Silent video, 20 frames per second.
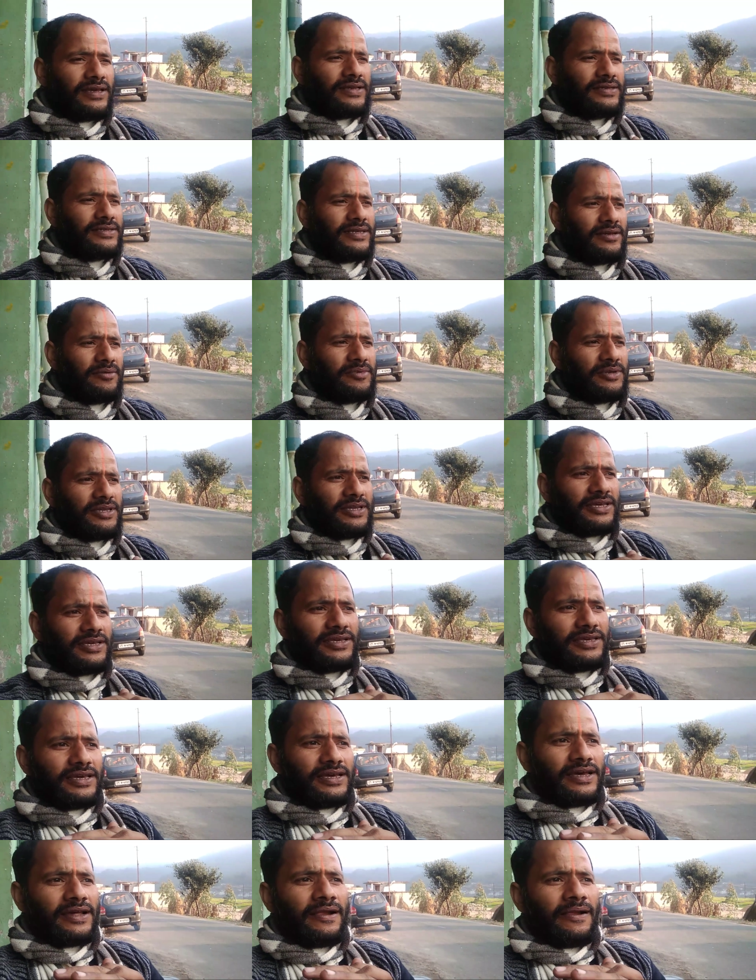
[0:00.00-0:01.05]
हैं ऐसा भी
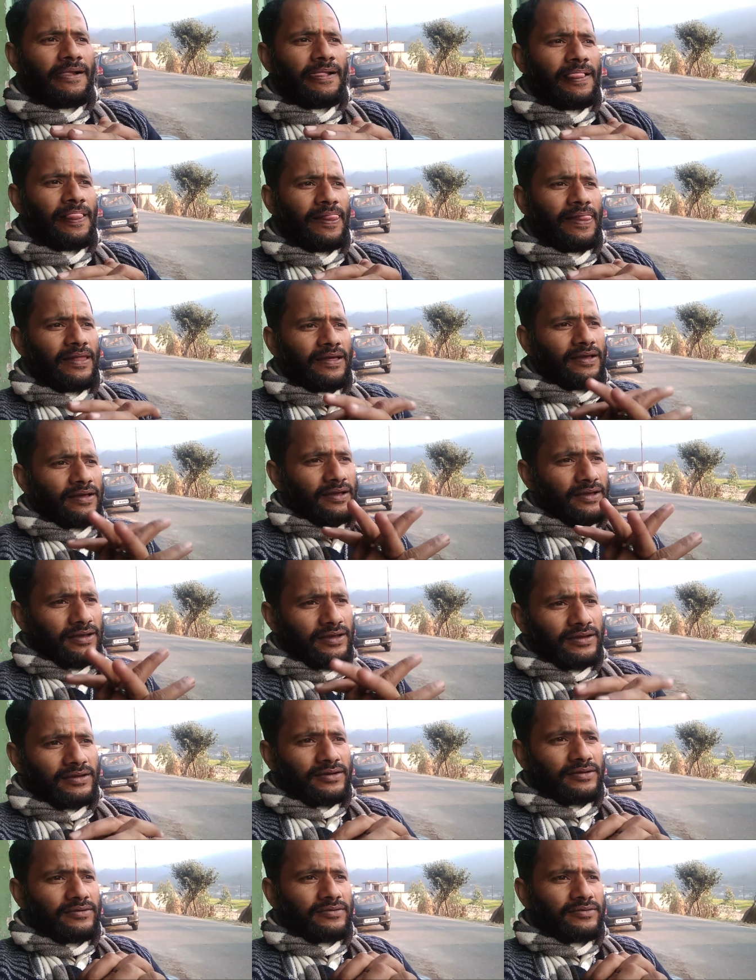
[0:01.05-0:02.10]
नहीं है
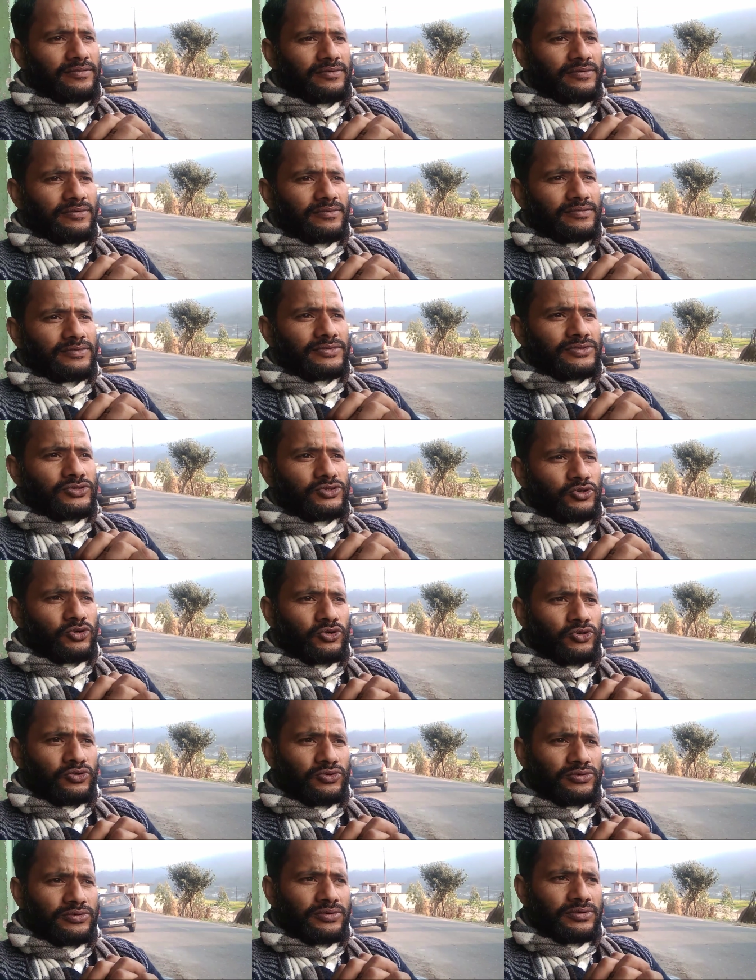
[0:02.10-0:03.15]
हम्म। जो
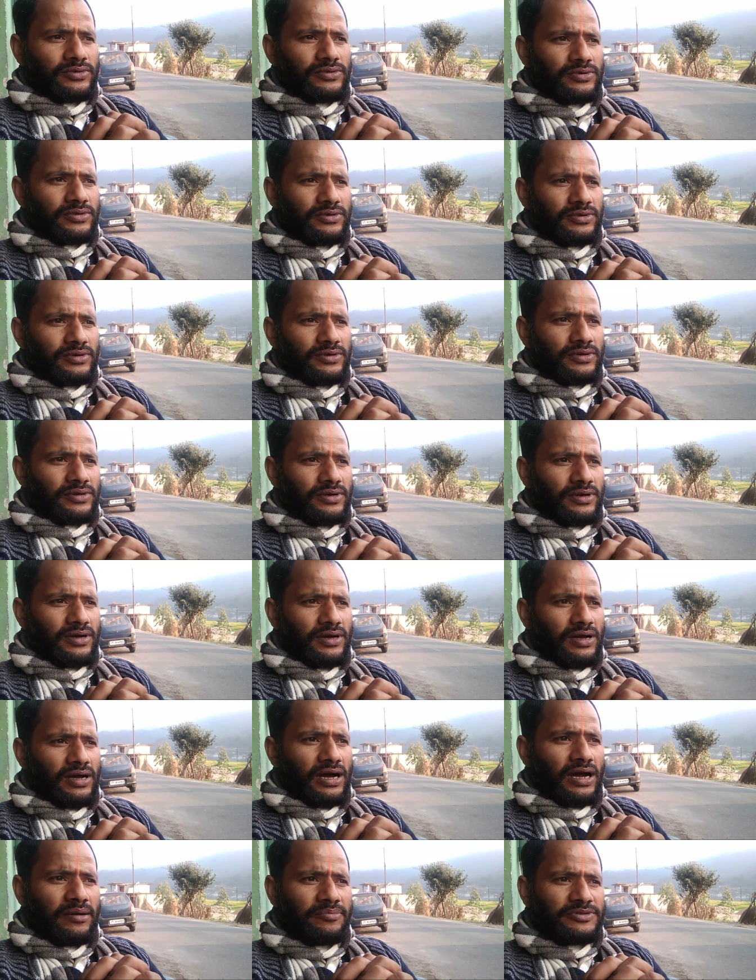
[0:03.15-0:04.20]

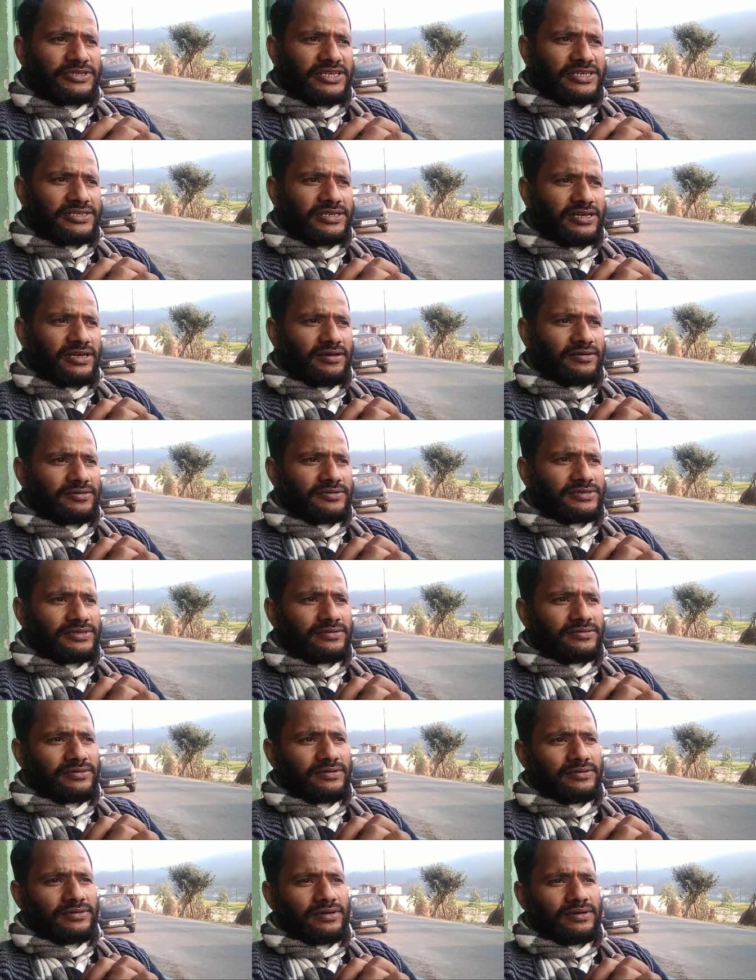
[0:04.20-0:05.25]
आप जैसा
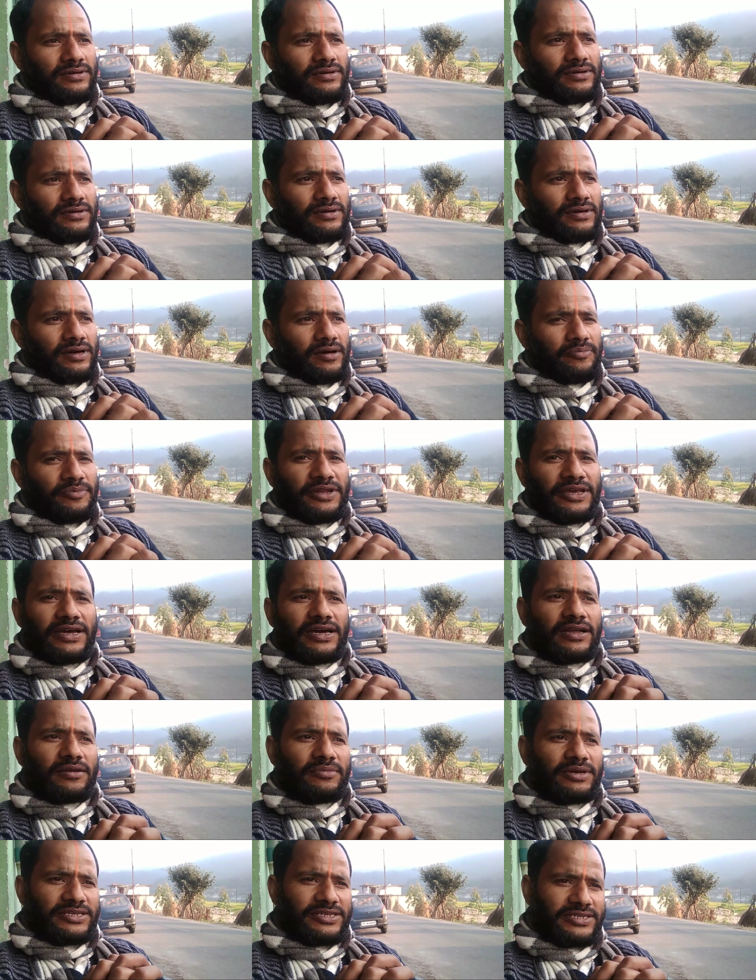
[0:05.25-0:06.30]
अपने
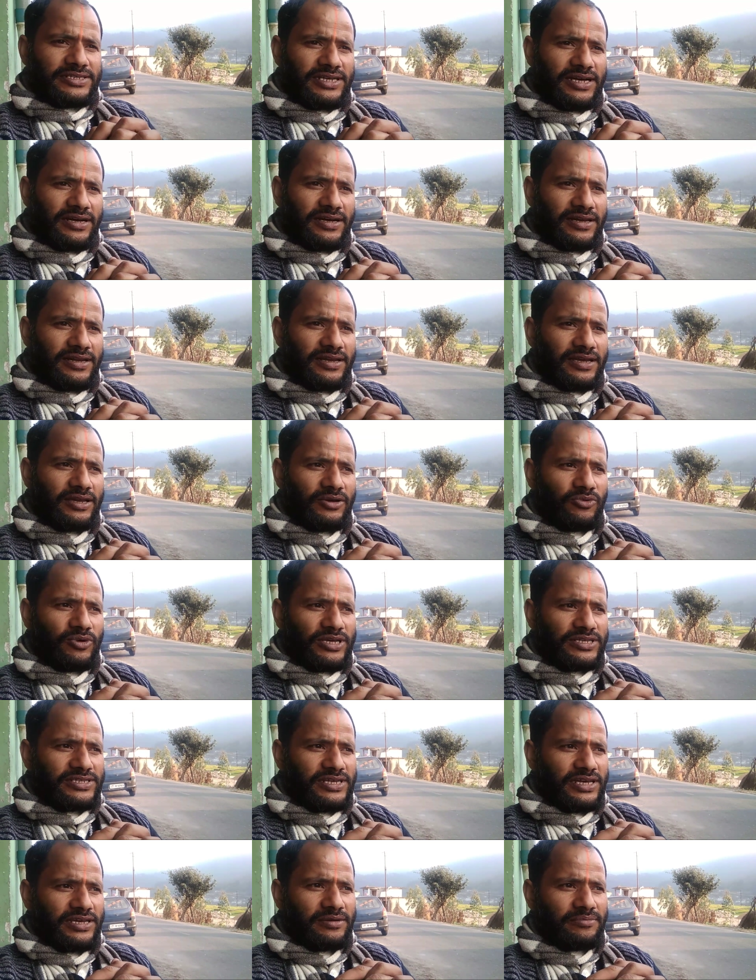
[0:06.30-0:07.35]
घर में जैसा करेंगे
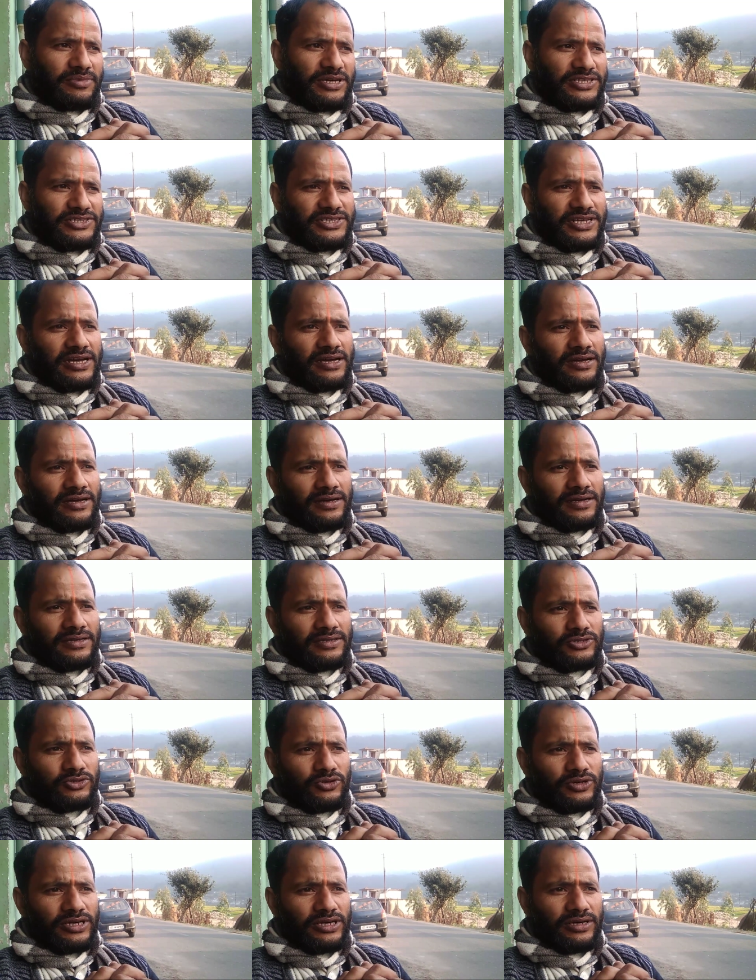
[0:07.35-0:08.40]
वैसा ही बच्चा
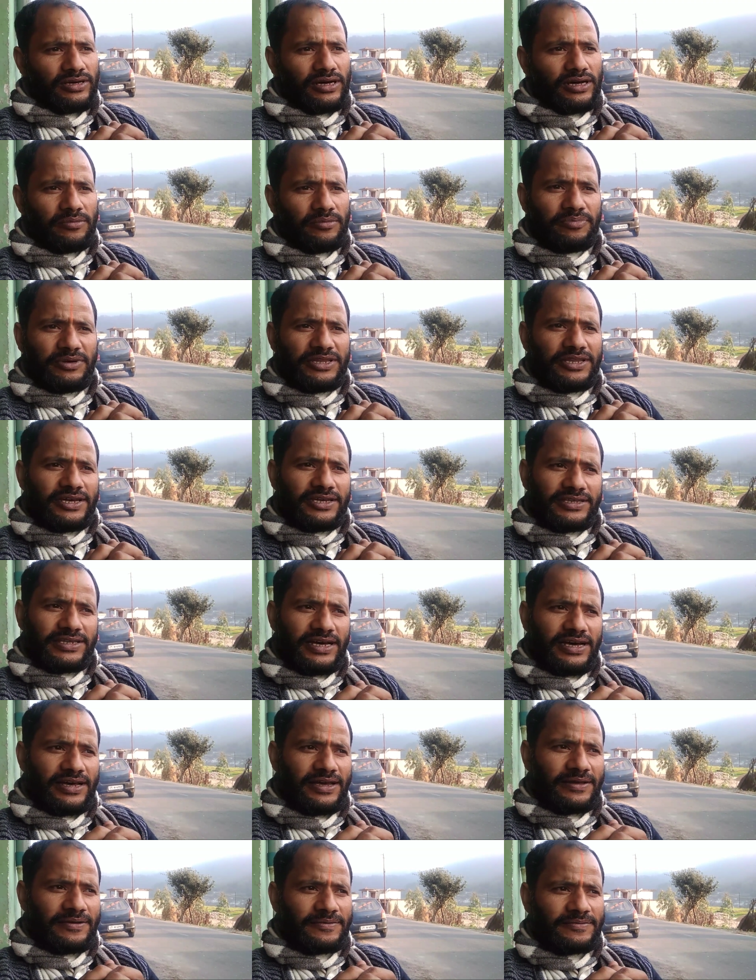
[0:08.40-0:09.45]
जो है घर पे
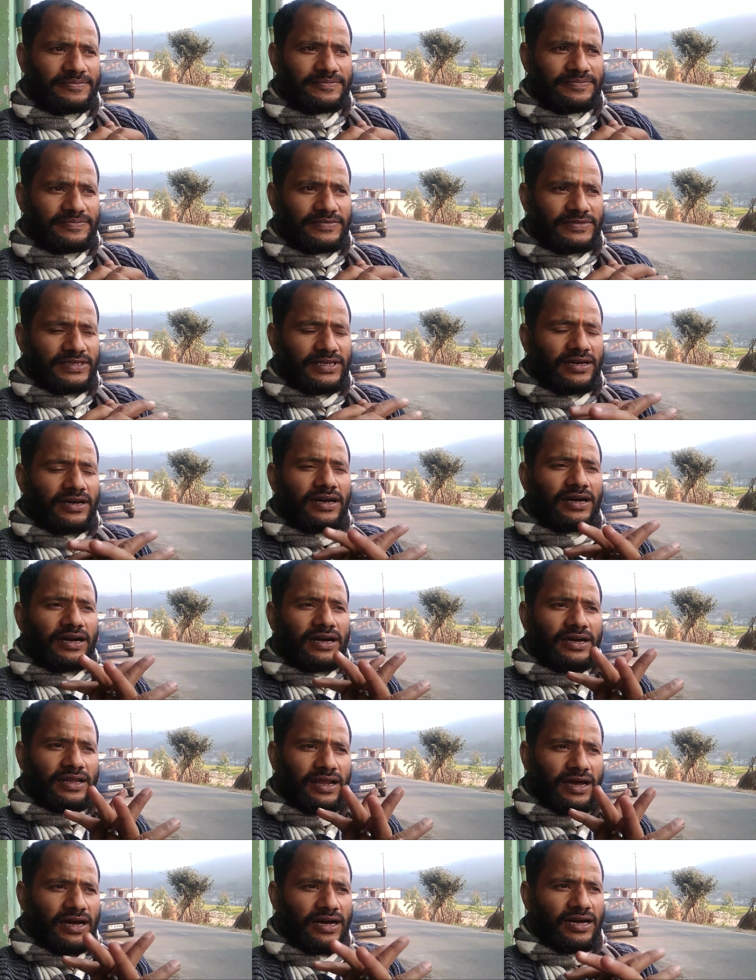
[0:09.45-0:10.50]
देखता है अच्छा
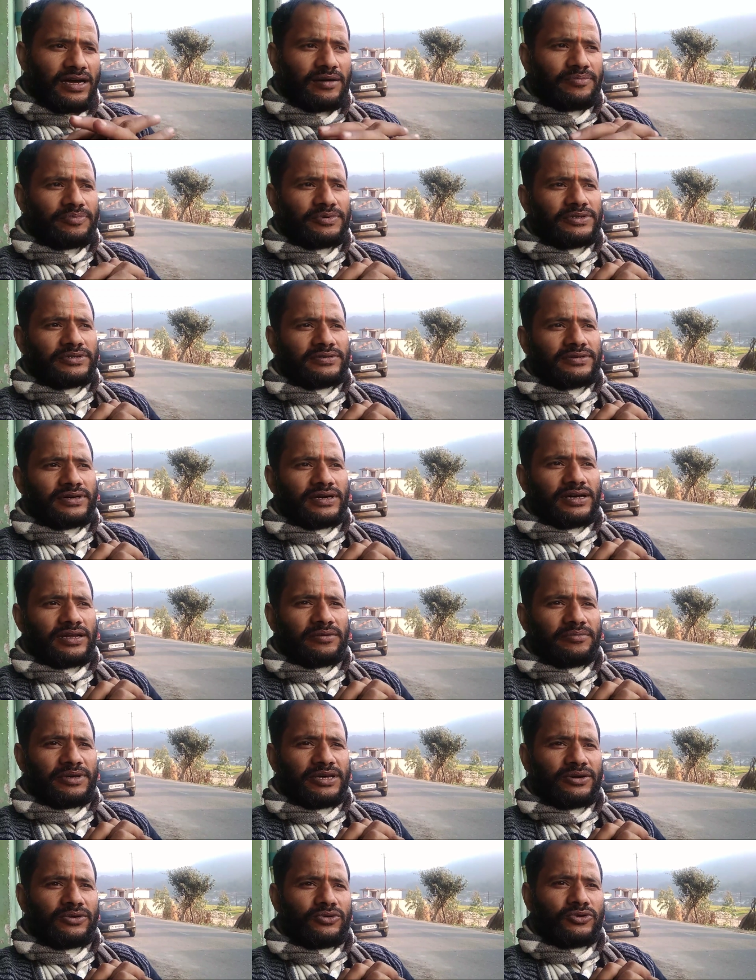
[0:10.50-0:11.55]
अगर आप
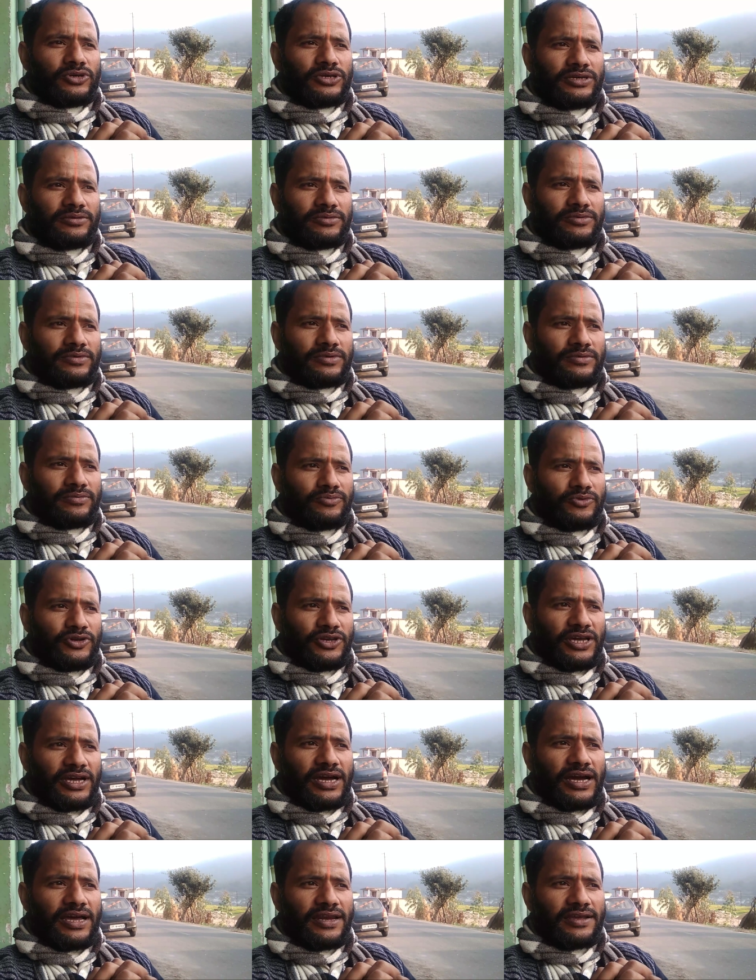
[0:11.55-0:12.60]
घर में कोई
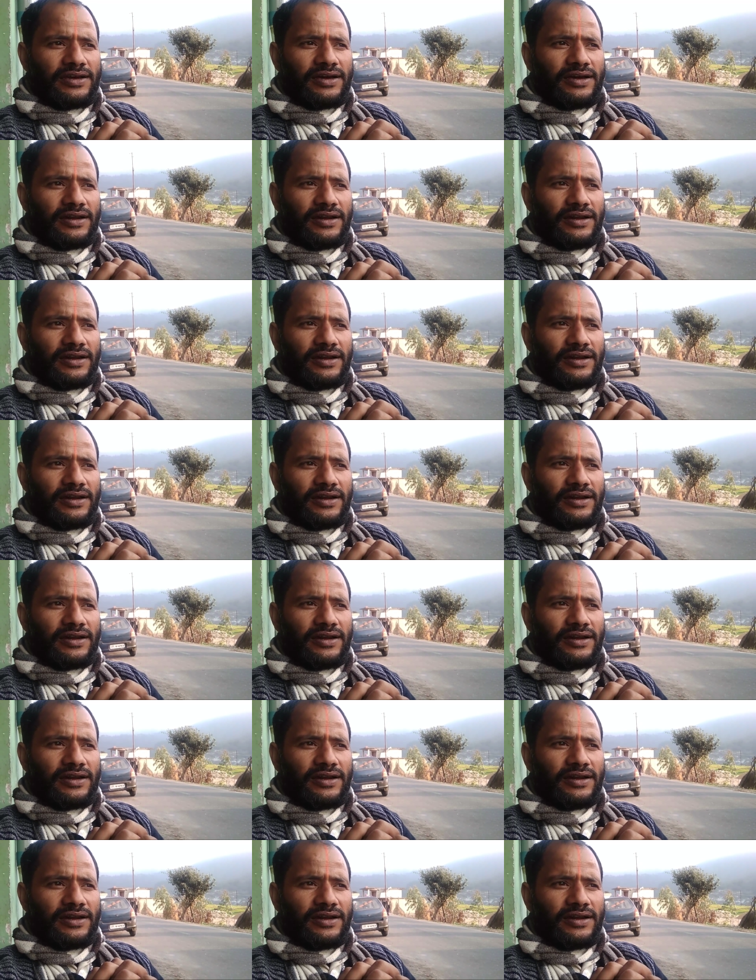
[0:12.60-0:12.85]
पुण्य कार्य